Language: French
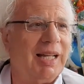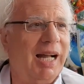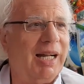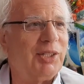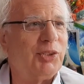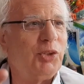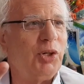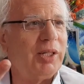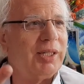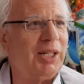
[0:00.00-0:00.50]

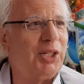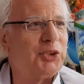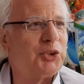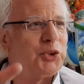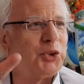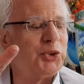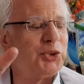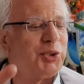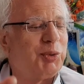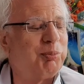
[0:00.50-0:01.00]
encore quelque
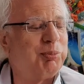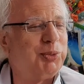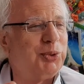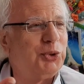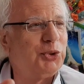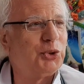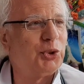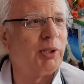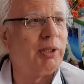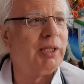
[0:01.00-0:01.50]
chose de
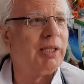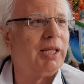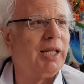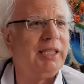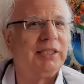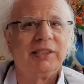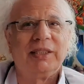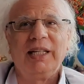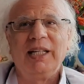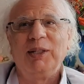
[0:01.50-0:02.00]
plus.
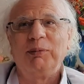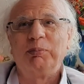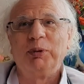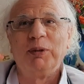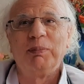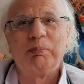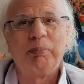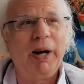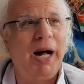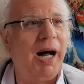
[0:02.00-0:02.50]
Et s'il
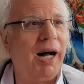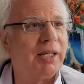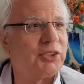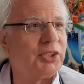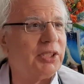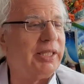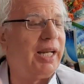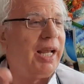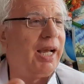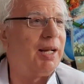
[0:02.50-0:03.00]
peut pas,
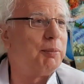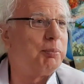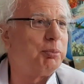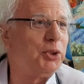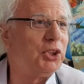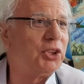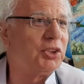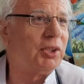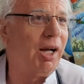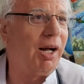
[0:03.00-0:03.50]
s'il est
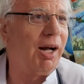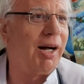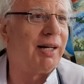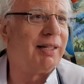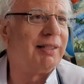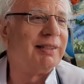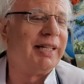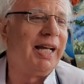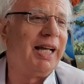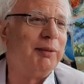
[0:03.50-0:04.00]

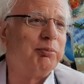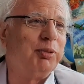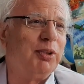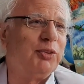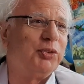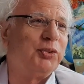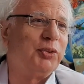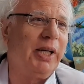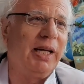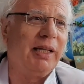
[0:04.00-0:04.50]
impuissant, il peut
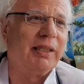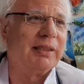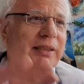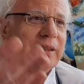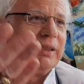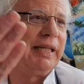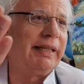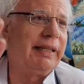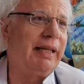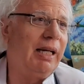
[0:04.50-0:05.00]
ah. faire
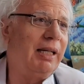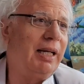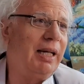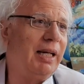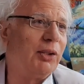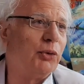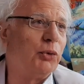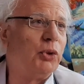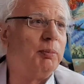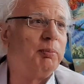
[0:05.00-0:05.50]
des
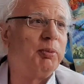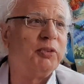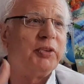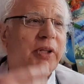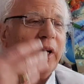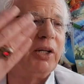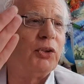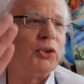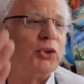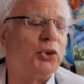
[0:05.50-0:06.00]
câlins ou il peut
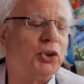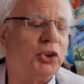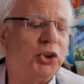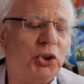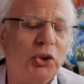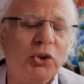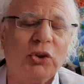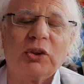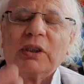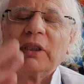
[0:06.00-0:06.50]
faire autre
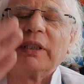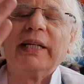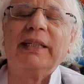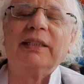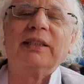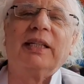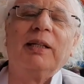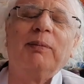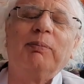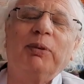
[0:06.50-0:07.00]
chose.
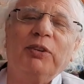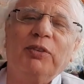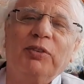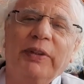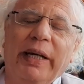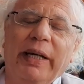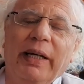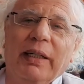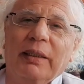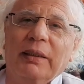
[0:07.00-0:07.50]
Qu'est-ce qu'il peut
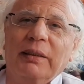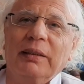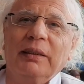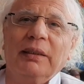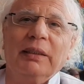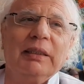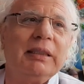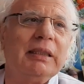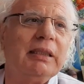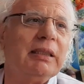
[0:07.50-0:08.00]
faire
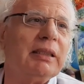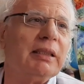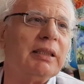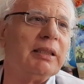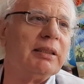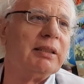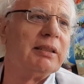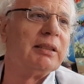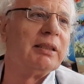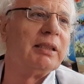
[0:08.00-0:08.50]

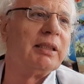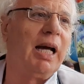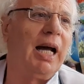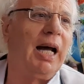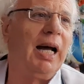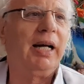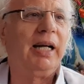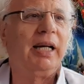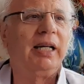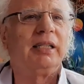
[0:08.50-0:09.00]

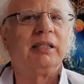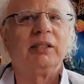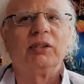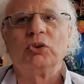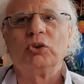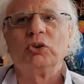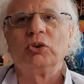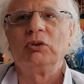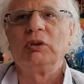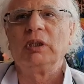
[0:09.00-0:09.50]

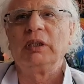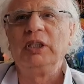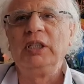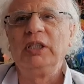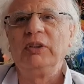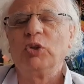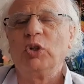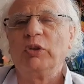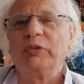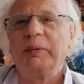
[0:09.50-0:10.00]
un
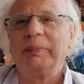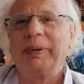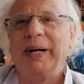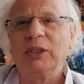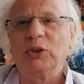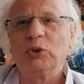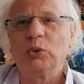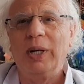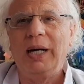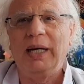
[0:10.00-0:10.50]
niveau
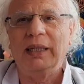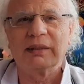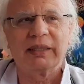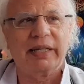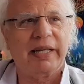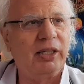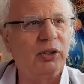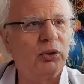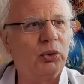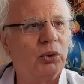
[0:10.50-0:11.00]
vibratoire
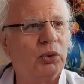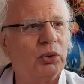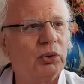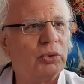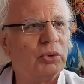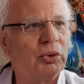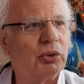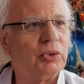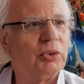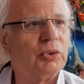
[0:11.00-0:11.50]
très
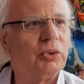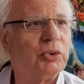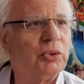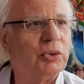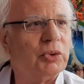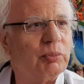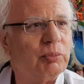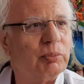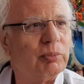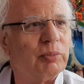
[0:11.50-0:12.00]
haut. Il peut
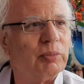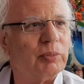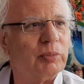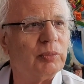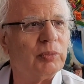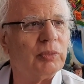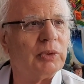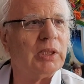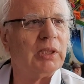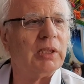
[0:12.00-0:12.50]
me
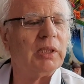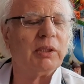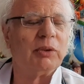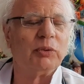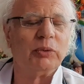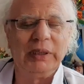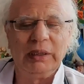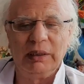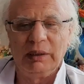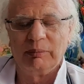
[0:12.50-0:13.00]
masser.
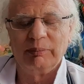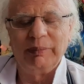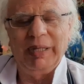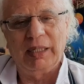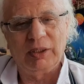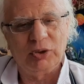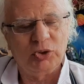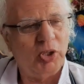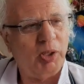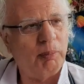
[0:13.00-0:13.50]
Oui, mais
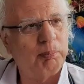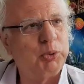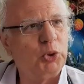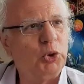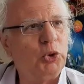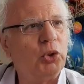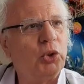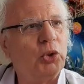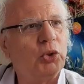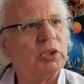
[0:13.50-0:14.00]
encore
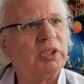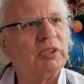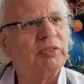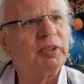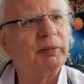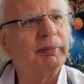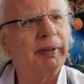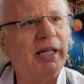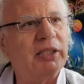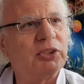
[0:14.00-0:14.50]
plus haut de
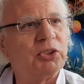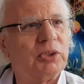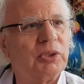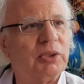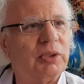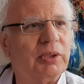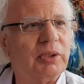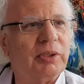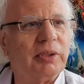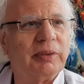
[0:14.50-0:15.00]

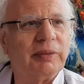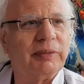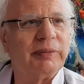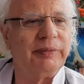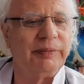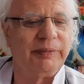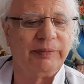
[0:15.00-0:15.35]
vibration